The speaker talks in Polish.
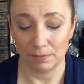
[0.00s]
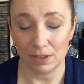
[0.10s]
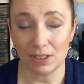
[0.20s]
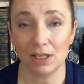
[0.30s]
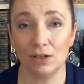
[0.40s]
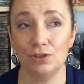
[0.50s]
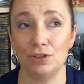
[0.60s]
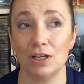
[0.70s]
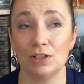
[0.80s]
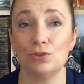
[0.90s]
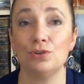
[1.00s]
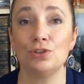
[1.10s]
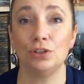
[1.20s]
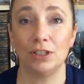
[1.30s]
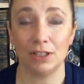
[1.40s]
Niebieska godzina,
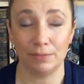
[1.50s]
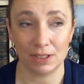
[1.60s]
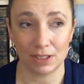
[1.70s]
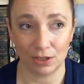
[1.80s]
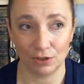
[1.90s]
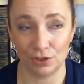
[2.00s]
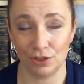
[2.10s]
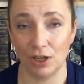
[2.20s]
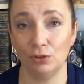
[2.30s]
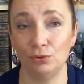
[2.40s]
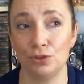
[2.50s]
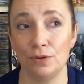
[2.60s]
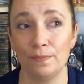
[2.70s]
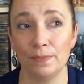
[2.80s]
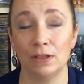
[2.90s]
cóż to ta niebieska godzina?
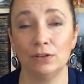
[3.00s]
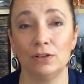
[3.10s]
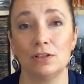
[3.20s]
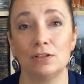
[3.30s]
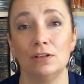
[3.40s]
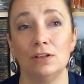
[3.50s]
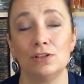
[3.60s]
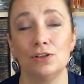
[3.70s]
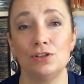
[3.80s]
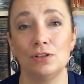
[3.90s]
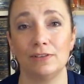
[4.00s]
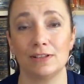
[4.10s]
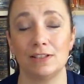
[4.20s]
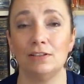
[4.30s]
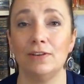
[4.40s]
Otóż to jest coś, co
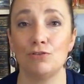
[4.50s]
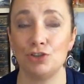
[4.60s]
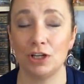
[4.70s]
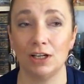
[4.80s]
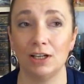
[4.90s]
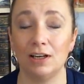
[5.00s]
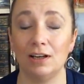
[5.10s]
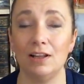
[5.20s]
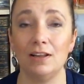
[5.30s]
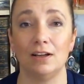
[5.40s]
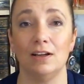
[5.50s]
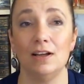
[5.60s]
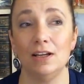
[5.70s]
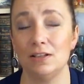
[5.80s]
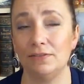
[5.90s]
fascynowało Jacques'a Gerlena
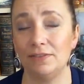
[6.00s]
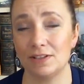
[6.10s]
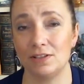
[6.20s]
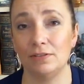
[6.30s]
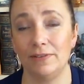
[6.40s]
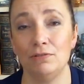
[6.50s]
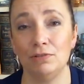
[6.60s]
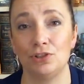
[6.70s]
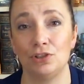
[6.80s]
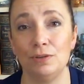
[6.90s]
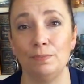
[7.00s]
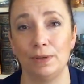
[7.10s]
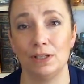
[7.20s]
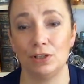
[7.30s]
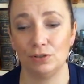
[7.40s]
i co fascynowało też
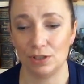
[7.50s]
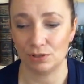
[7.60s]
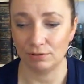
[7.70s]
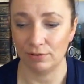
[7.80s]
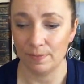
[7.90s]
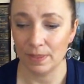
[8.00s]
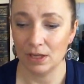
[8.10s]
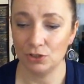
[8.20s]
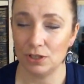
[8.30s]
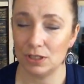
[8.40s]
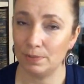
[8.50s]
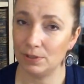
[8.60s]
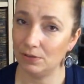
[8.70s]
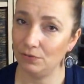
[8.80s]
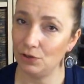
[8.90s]
impresjonistów, czyli
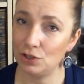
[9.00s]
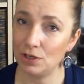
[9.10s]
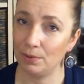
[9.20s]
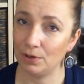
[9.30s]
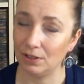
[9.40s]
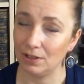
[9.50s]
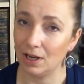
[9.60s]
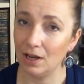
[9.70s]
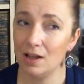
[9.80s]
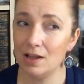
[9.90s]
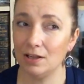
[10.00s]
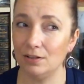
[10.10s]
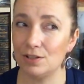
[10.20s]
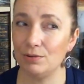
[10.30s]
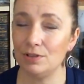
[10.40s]
specyficzna pora dnia,
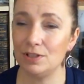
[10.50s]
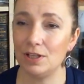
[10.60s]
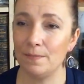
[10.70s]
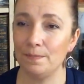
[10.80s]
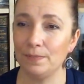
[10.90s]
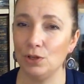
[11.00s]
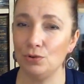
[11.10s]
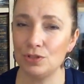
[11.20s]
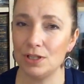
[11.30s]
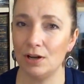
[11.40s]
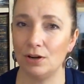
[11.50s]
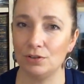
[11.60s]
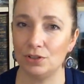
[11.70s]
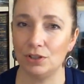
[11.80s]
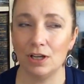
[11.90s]
kiedy słońce już
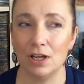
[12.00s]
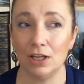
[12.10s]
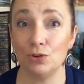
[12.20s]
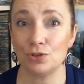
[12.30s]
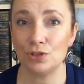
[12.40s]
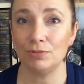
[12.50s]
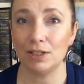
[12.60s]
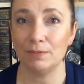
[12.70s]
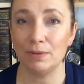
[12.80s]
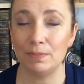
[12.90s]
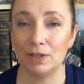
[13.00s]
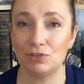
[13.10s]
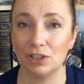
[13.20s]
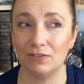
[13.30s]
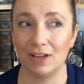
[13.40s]
zachodzi i już są na niebie
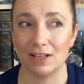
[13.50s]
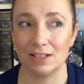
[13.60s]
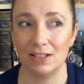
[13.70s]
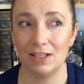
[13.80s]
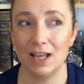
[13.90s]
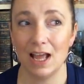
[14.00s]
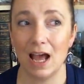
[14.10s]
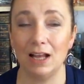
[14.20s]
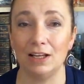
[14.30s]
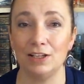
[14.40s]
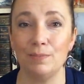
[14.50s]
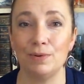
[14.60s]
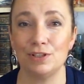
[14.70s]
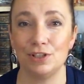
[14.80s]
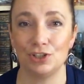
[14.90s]
pierwsze gwiazdy, ale
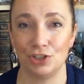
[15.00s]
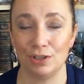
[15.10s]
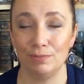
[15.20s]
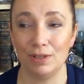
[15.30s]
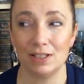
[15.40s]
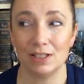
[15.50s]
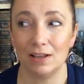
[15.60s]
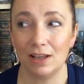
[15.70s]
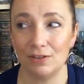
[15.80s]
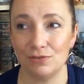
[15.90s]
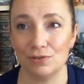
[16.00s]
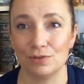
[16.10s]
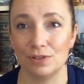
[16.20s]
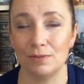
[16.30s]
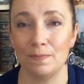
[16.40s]
niebo jest jeszcze niebieskie i w
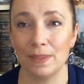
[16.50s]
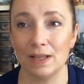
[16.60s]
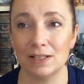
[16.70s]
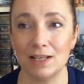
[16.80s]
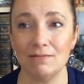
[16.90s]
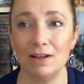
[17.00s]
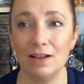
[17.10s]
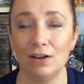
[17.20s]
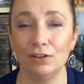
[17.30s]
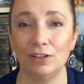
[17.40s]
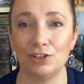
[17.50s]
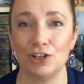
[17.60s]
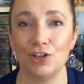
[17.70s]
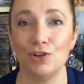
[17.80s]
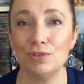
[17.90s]
związku z tym cała
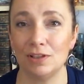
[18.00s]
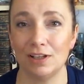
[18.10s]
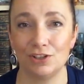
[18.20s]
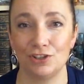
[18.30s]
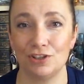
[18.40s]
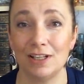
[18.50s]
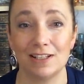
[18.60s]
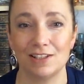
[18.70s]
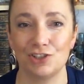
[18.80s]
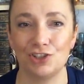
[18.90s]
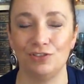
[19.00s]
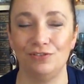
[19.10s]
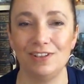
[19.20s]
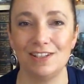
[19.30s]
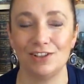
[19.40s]
otaczająca nas, nas
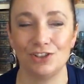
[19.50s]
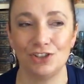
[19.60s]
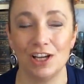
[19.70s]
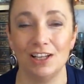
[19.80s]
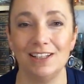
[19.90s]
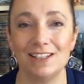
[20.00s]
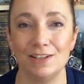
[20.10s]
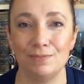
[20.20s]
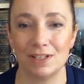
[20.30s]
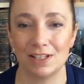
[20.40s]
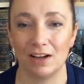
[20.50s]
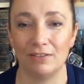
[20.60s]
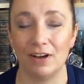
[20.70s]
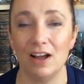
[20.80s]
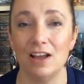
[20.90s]
rzeczywistość jest
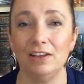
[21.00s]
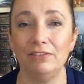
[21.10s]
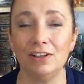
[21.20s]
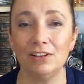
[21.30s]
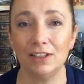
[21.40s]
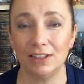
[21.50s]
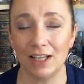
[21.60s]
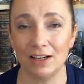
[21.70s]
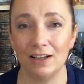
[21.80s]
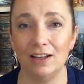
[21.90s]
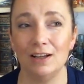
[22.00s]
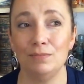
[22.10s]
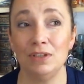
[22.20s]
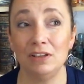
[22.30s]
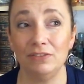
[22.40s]
niebieskawa. I wygląda tak,
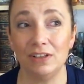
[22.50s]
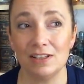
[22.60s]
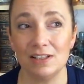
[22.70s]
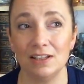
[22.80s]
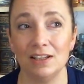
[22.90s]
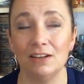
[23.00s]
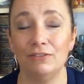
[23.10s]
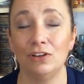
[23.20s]
mniej więcej